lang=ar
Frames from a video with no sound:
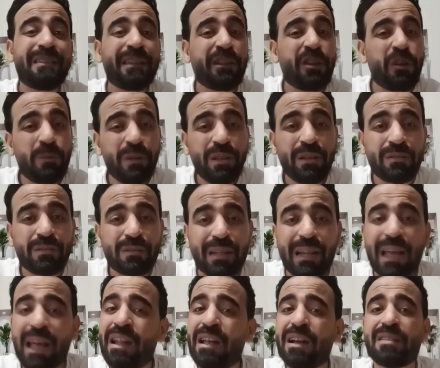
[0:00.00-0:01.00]
يبيض
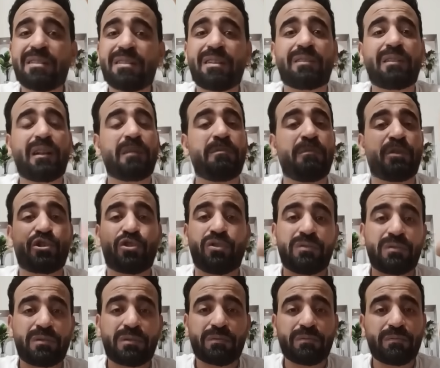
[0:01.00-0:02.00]
الاهلي يخسر ثلاث ماتشات
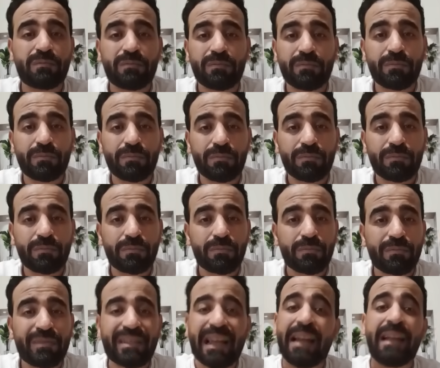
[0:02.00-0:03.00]

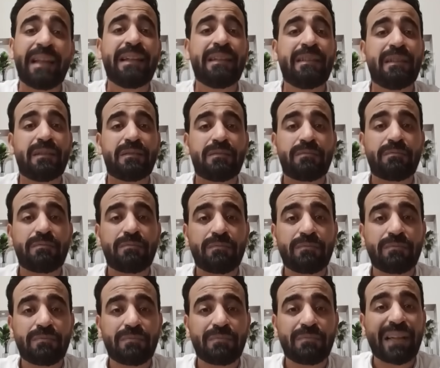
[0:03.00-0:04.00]
سهله جدا
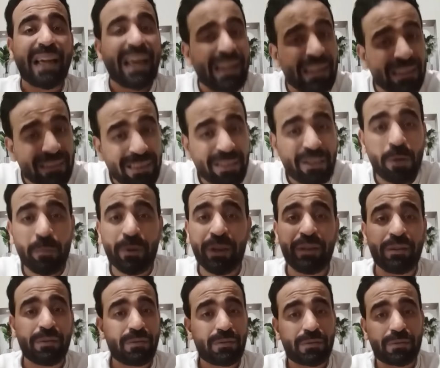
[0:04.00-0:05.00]
خلي الديك
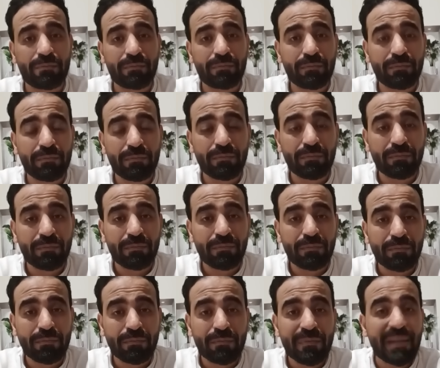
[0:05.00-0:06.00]
يبيض
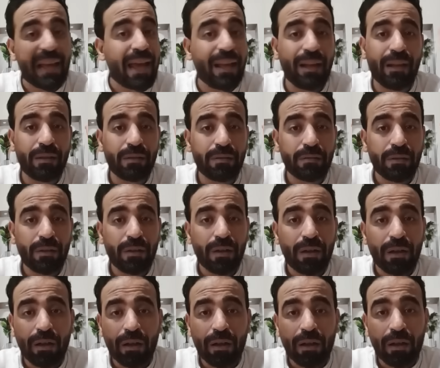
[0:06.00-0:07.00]
سهله
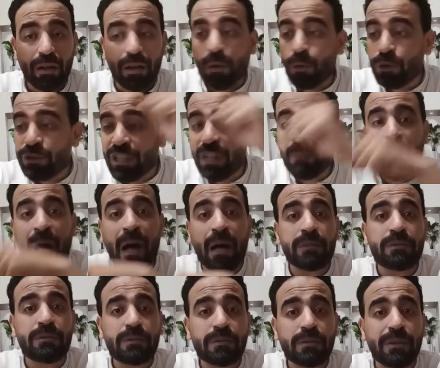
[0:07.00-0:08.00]
لو الديك
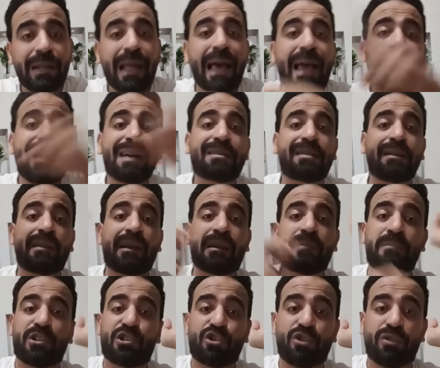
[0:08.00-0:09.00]
بعض الاهلي يخسر ثلاث
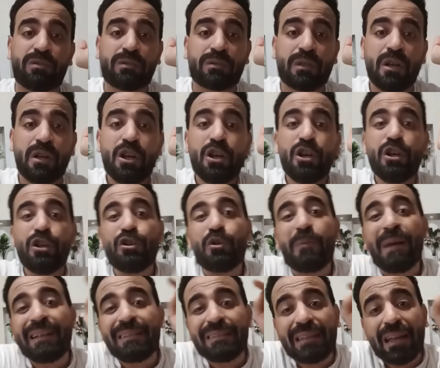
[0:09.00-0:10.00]
ماتشات
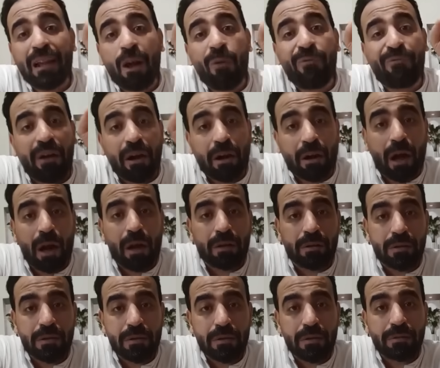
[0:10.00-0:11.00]
يبقى انت لو
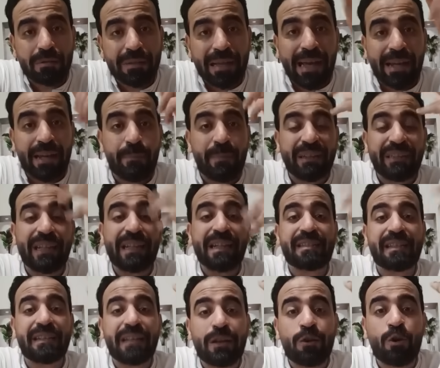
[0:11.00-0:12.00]
فكرت ده يعني بديك
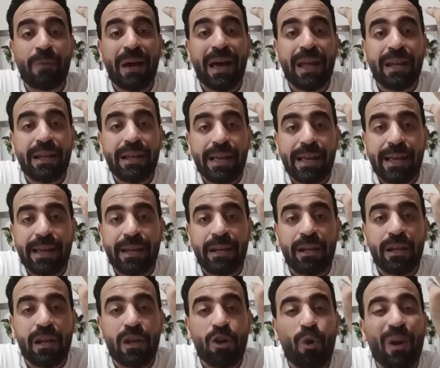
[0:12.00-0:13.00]
السيناريو بقى الايه
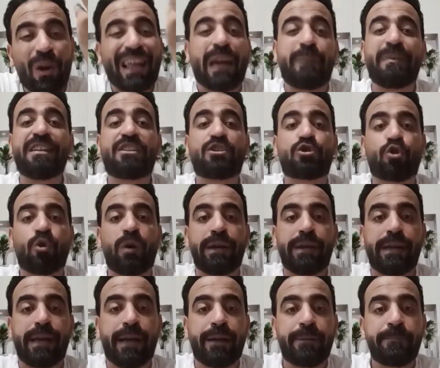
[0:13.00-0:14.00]
اللي هو الخبيث شويه يعني